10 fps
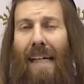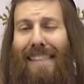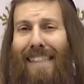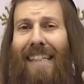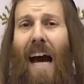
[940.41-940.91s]

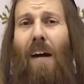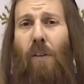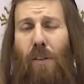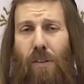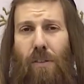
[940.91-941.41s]

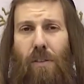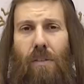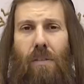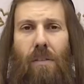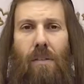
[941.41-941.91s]
esclavos,
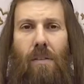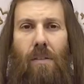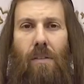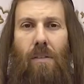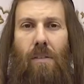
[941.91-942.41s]

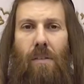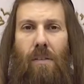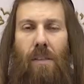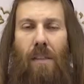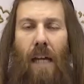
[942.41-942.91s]

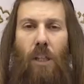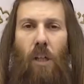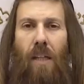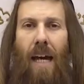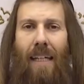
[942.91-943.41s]

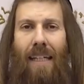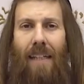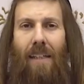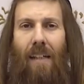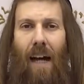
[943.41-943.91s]
salió de
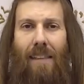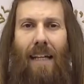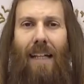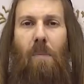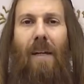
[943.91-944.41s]
ahí
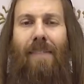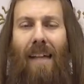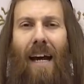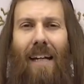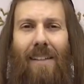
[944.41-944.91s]
hacia la
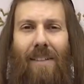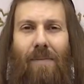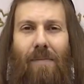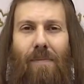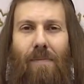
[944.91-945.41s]
libertad.
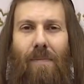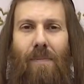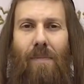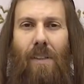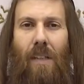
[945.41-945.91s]

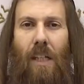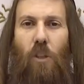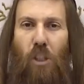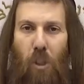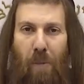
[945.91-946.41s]
Y
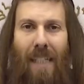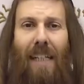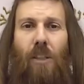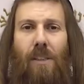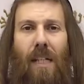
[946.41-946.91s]
nos
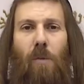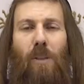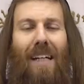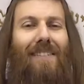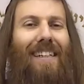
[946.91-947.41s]
explican los
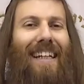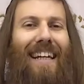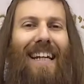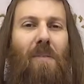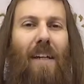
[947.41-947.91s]
sabios que la
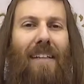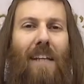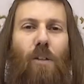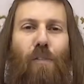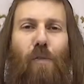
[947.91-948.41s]
verdadera
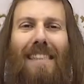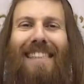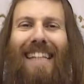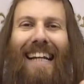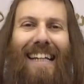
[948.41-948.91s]
libertad no fue
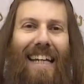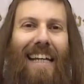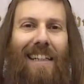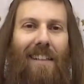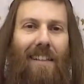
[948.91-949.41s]

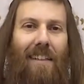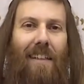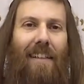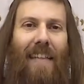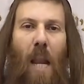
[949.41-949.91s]
salir
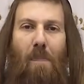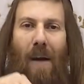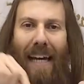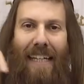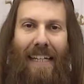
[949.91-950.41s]
del
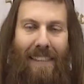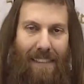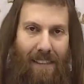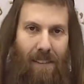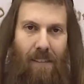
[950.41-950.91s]

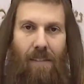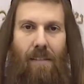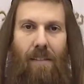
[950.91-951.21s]
país